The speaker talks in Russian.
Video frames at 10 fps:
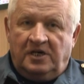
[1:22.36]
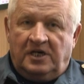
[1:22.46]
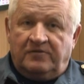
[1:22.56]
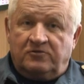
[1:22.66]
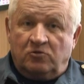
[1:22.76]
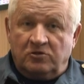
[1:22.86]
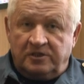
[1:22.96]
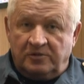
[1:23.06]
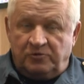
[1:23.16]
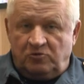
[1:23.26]
А
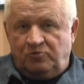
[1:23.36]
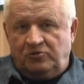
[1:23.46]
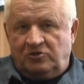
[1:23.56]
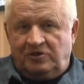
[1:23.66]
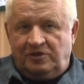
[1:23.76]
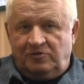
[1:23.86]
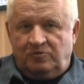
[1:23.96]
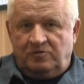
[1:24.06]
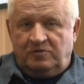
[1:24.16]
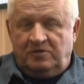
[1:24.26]
взрослых предупреждаю,
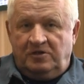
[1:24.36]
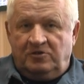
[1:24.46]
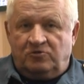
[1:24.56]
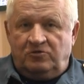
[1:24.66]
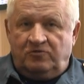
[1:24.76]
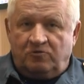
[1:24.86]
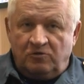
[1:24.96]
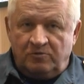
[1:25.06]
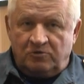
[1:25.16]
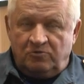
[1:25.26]
что ни в
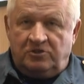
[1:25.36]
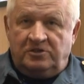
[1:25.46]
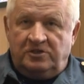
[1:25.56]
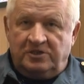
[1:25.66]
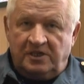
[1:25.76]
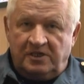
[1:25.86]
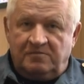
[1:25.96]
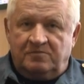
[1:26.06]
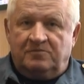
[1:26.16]
коем случае нельзя